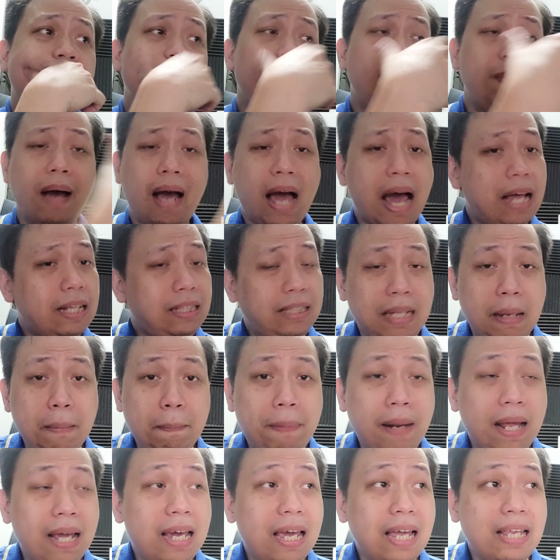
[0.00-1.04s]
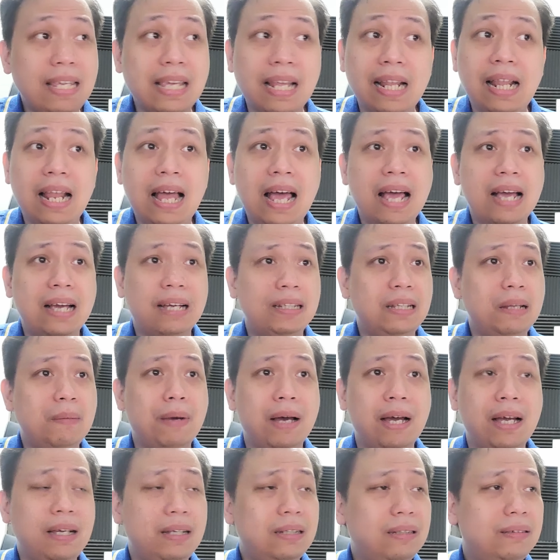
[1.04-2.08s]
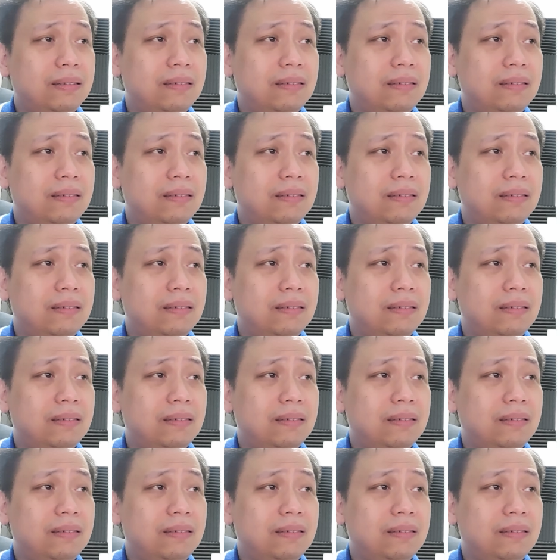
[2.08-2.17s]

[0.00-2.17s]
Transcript: di ba kahit simpleng ganyan lang di ba